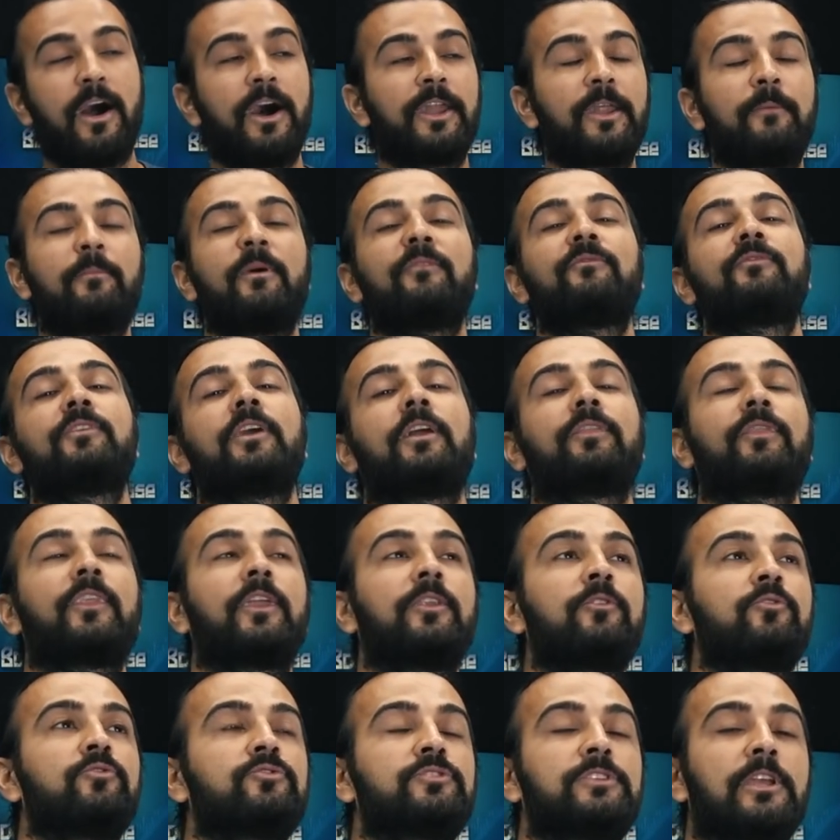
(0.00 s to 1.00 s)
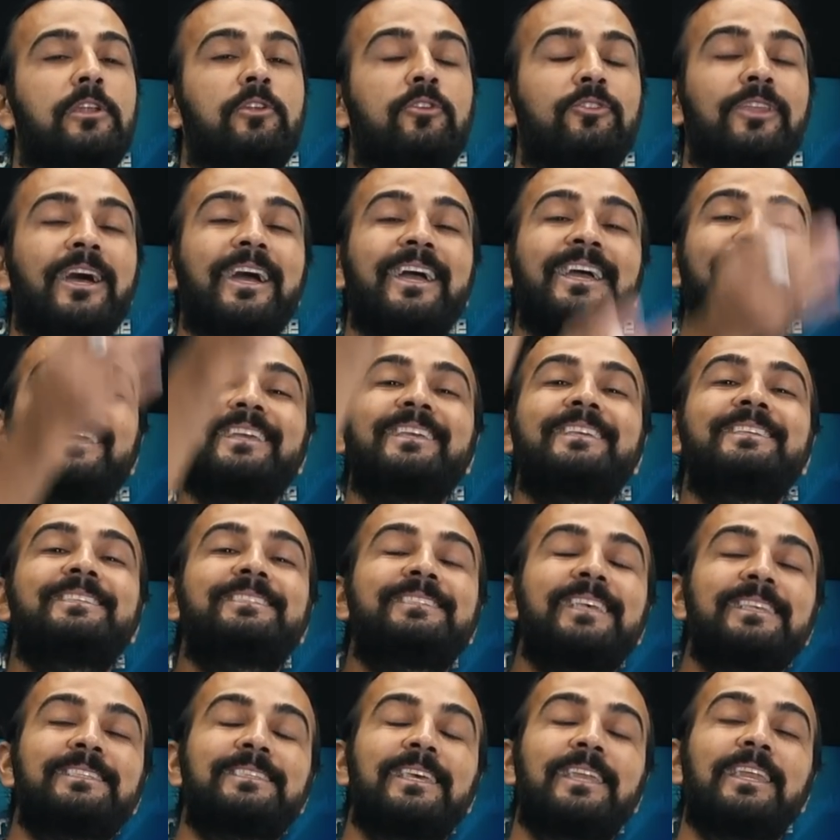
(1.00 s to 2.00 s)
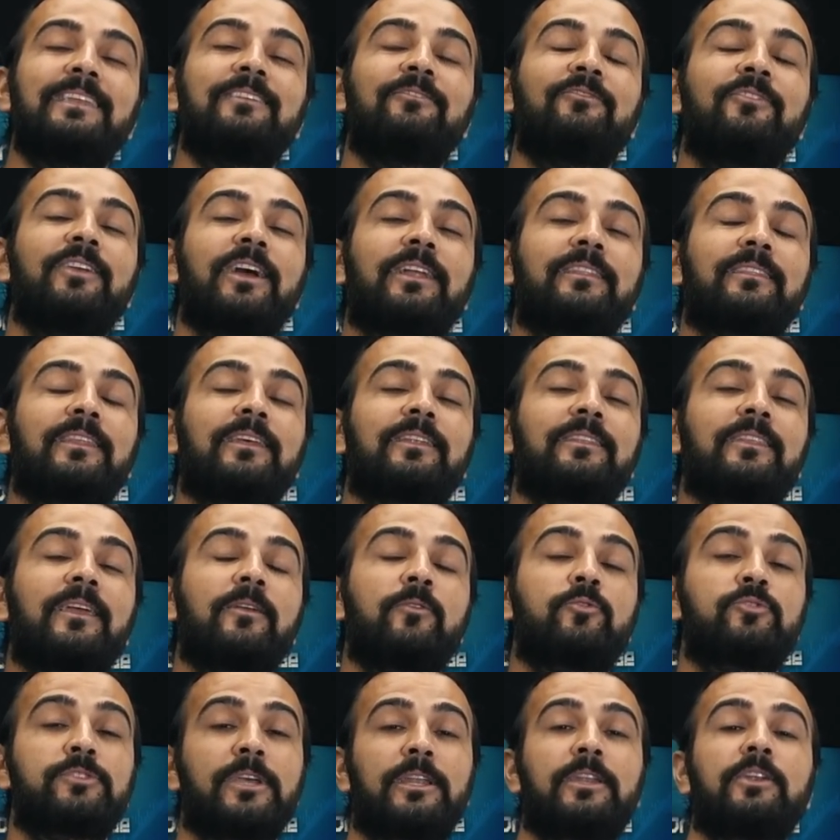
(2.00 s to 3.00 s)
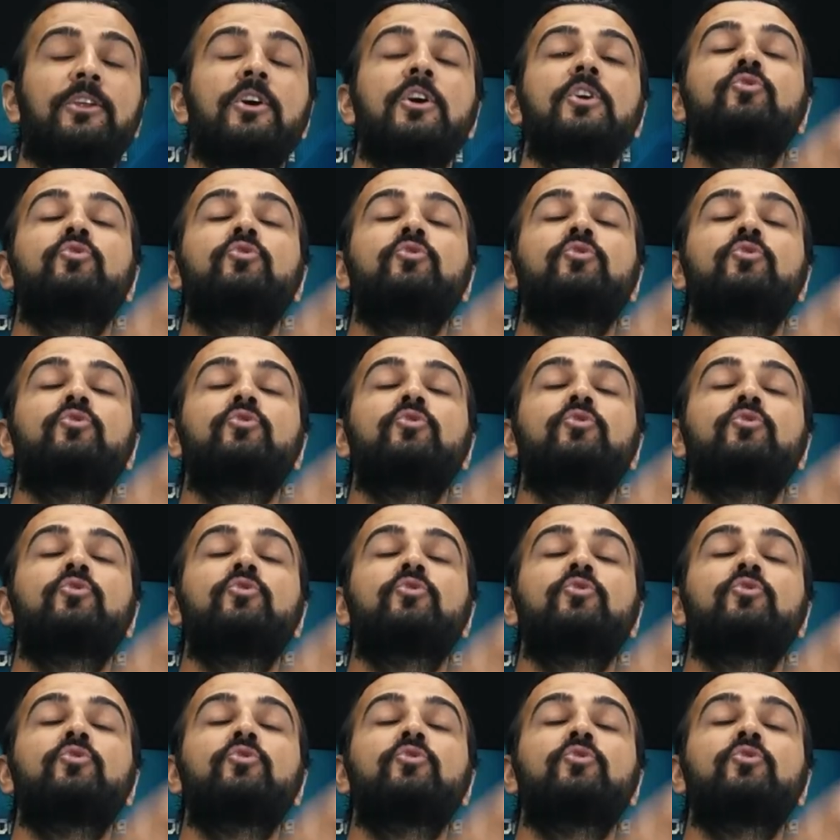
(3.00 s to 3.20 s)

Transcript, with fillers: araba fiyatları yükseliyor da hisse senedi fiyatları da yükselir.